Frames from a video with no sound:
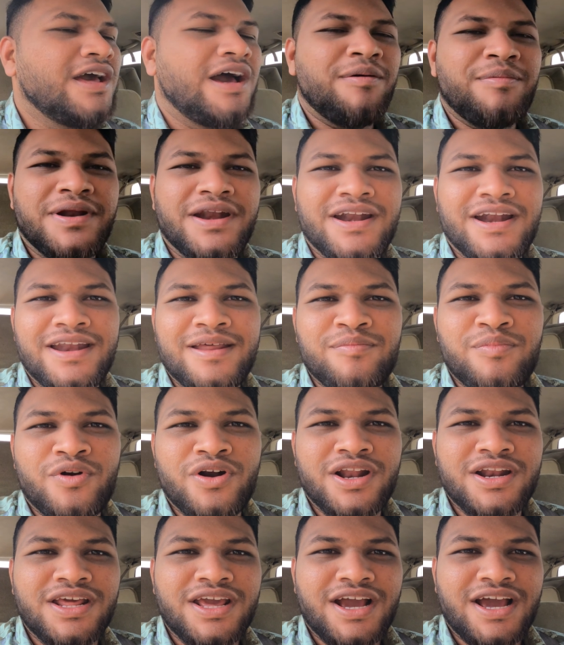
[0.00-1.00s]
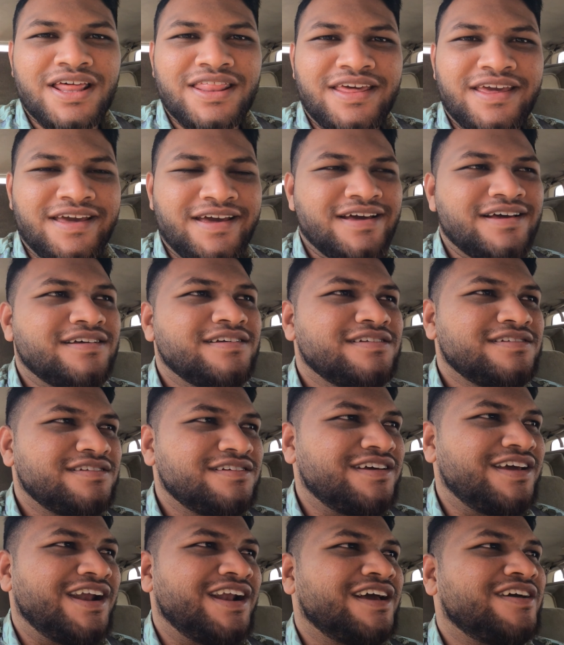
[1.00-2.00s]
அப்புறம் என்ன நீ போகலான்னு கேட்காதீங்க
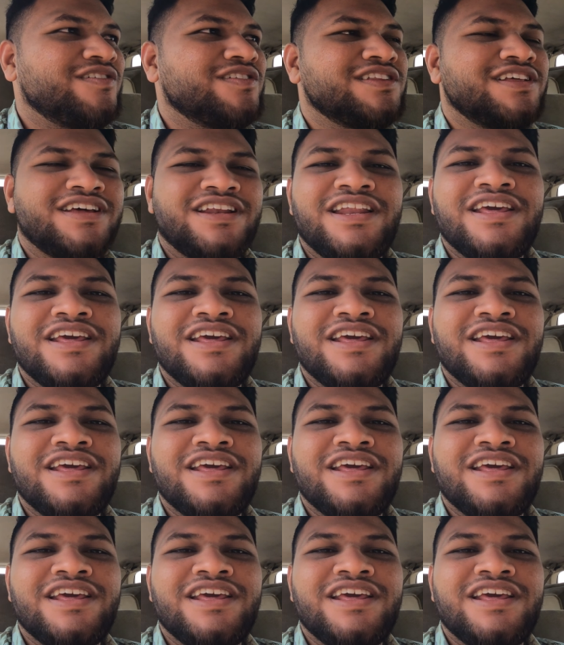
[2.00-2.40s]
எனக்கு வந்து